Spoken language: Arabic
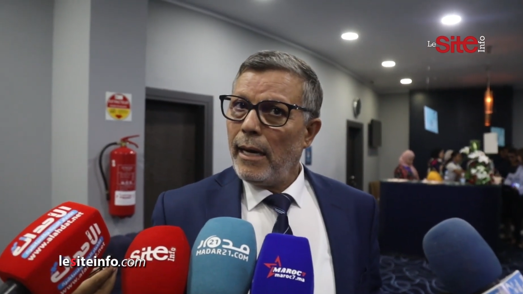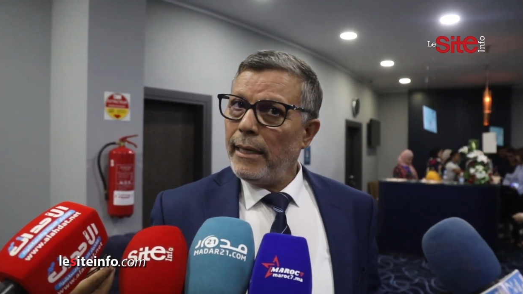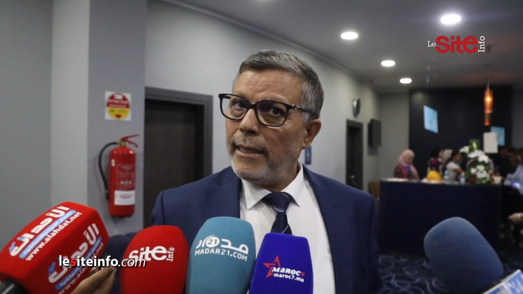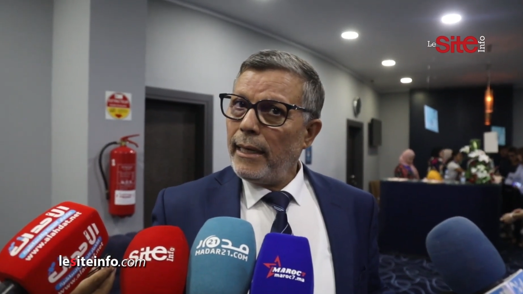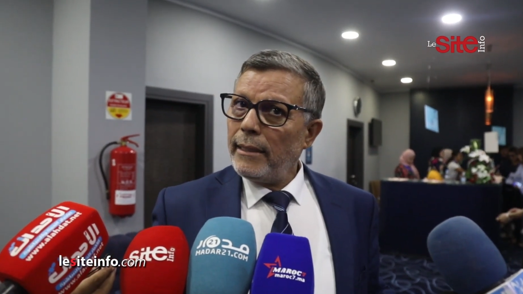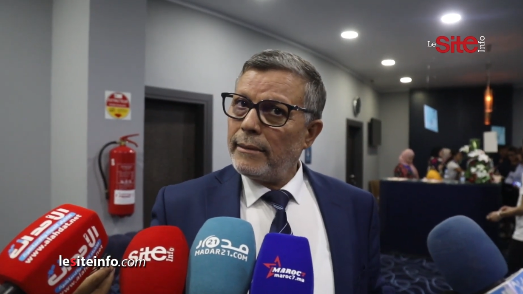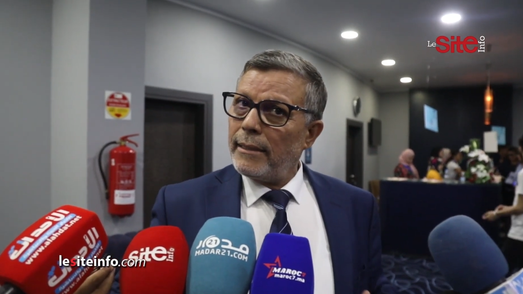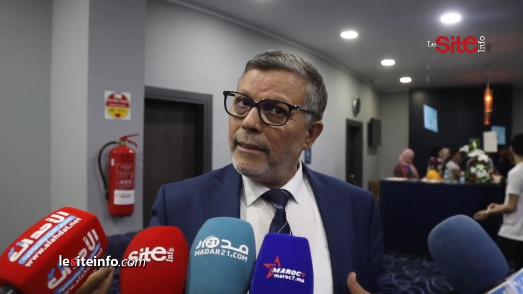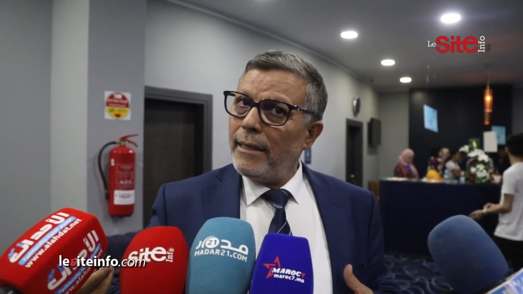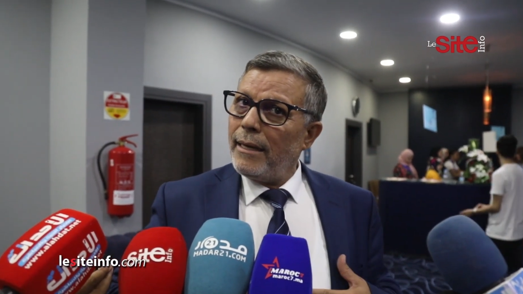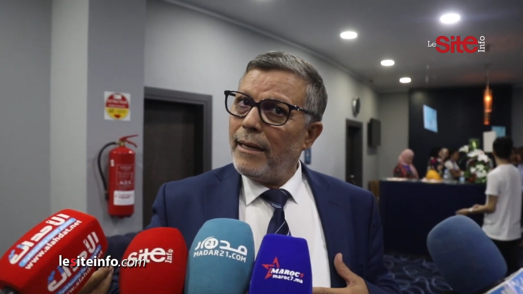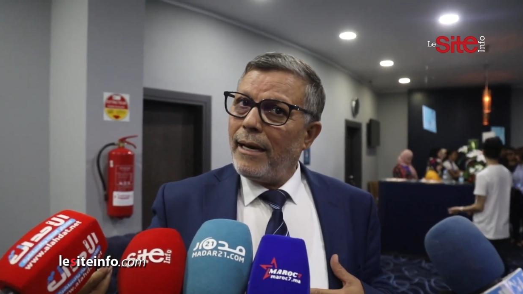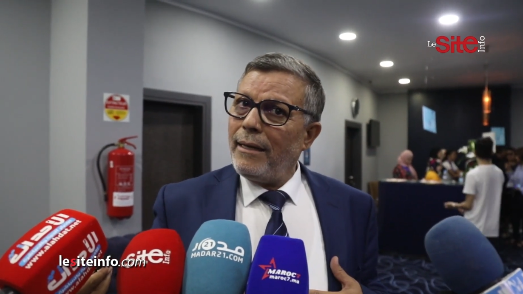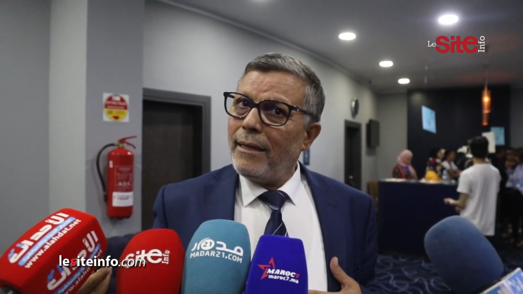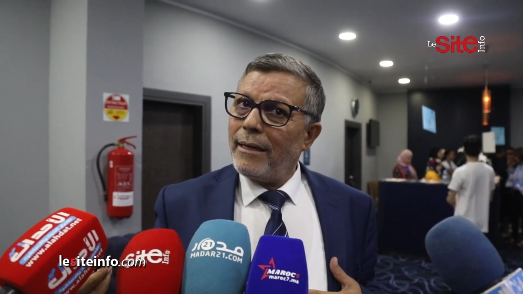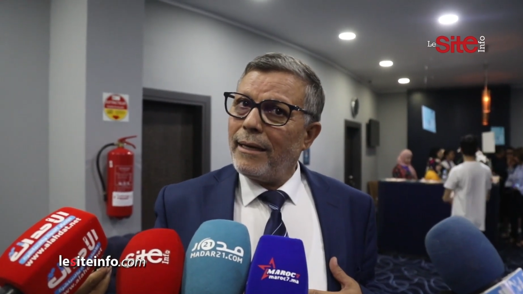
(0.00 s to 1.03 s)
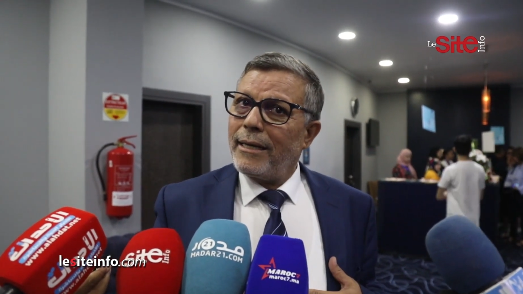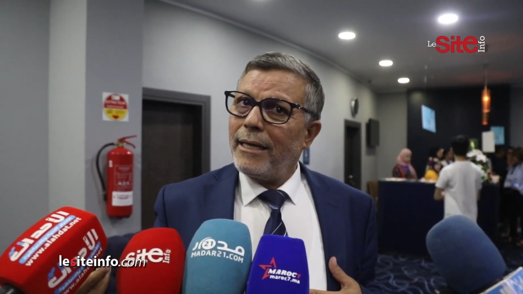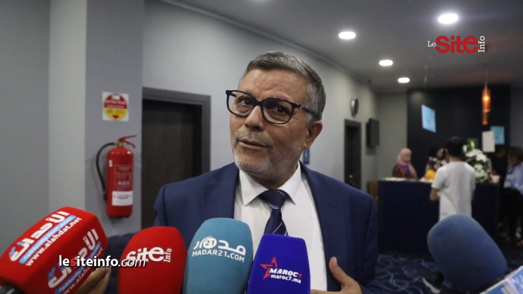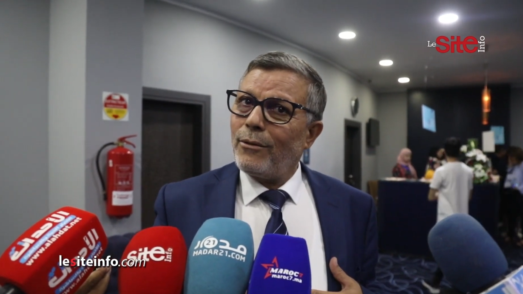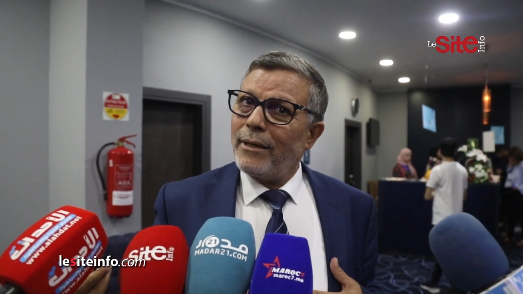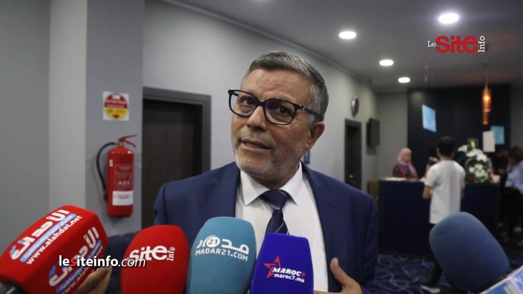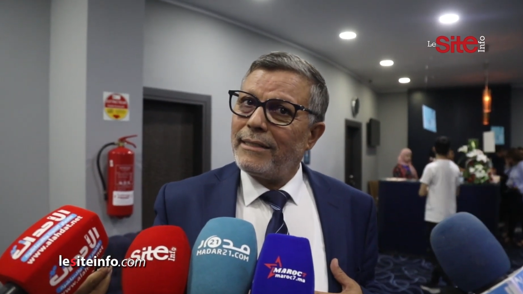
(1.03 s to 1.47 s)
انا حطينا هذا الغلاء راه
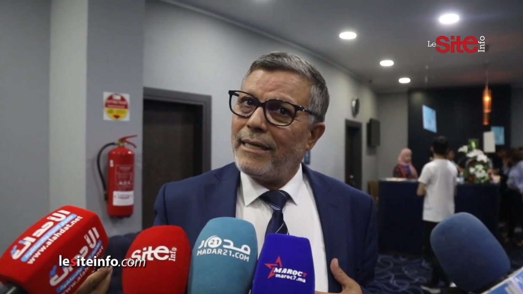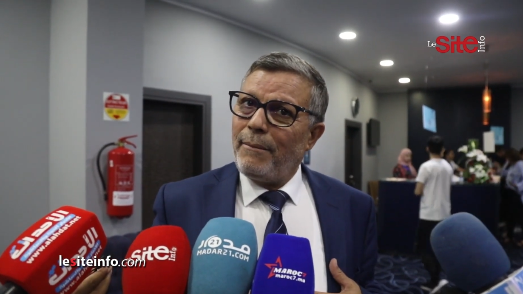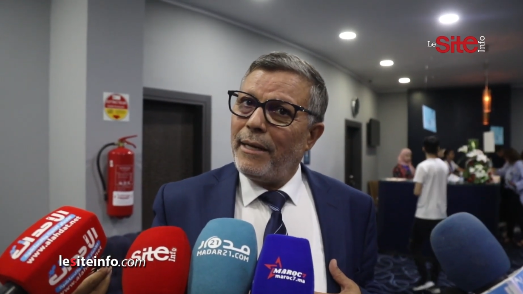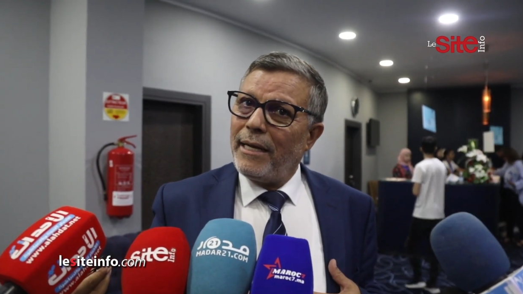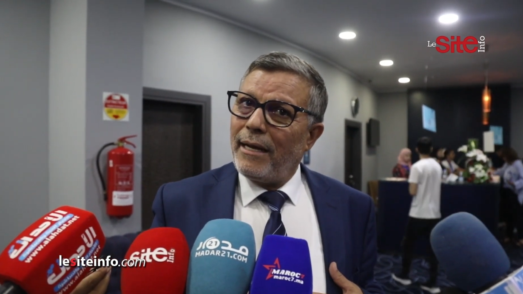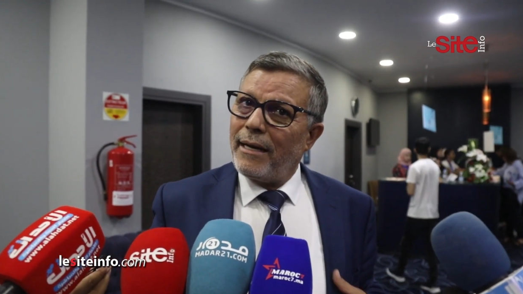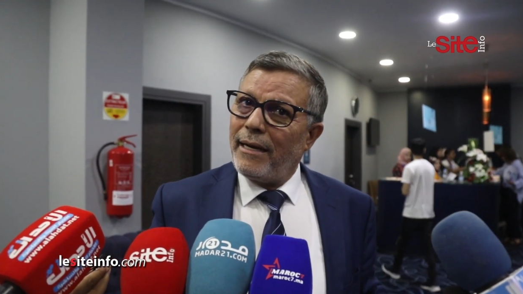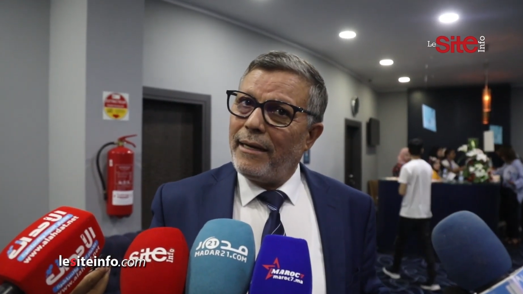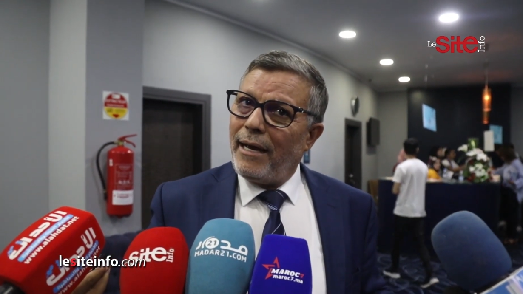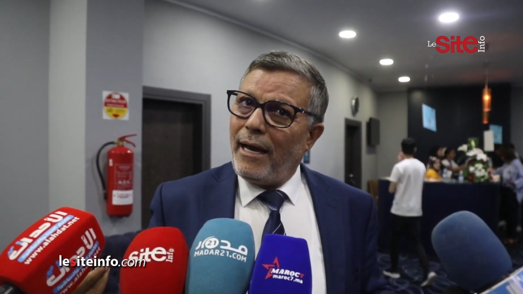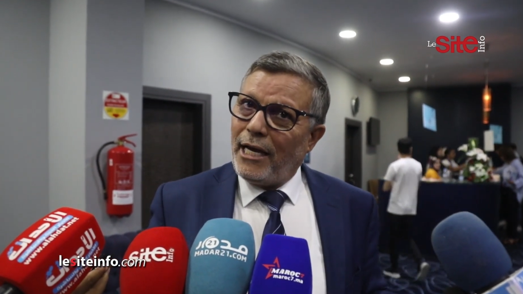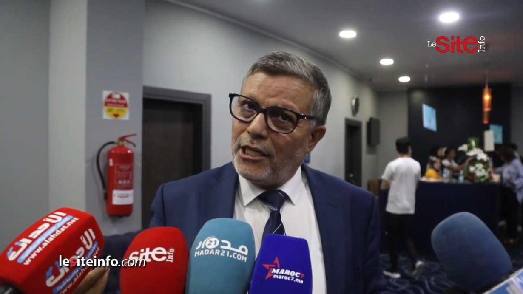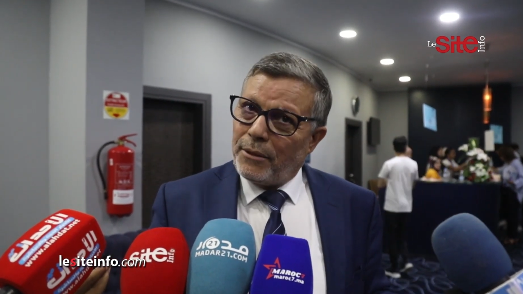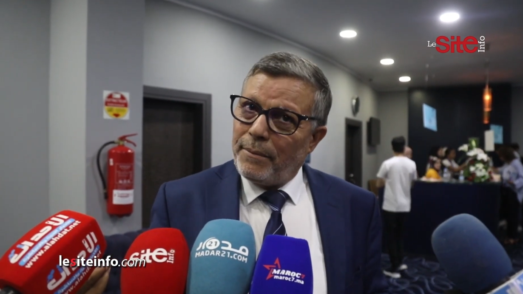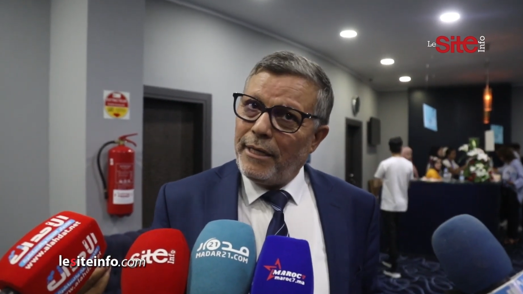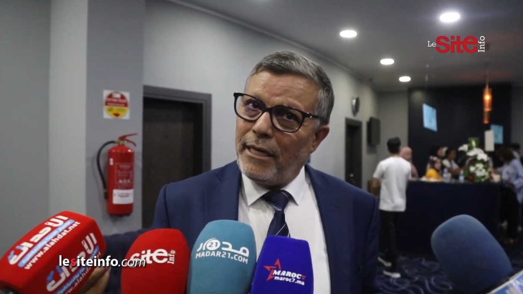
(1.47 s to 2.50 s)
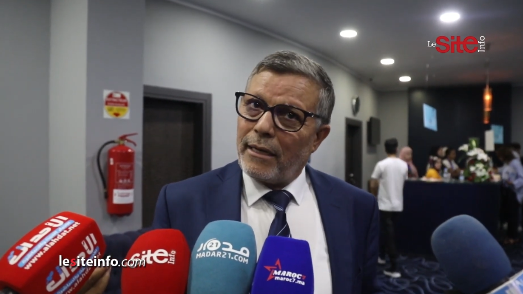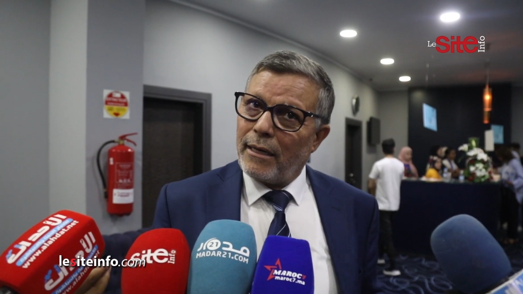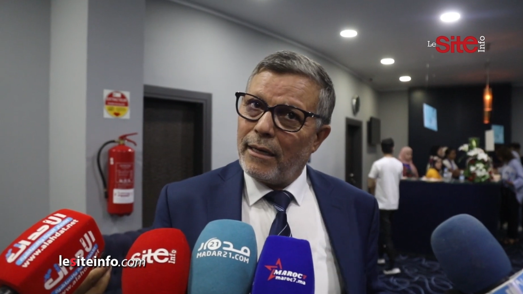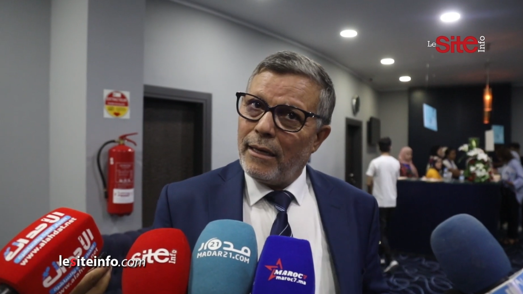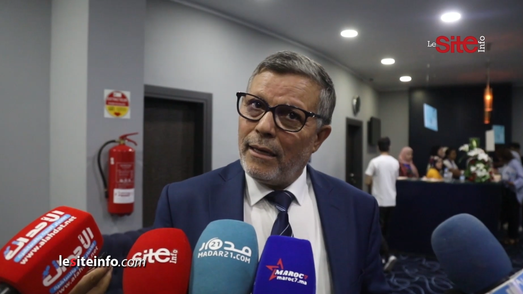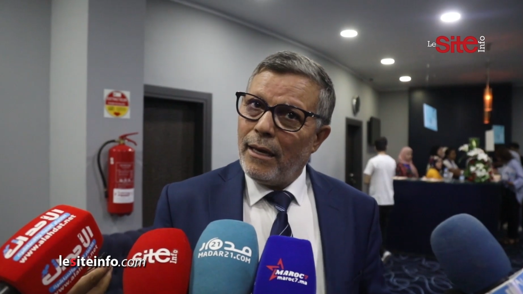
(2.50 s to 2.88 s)
كيدور زعما انا رانا عاجبني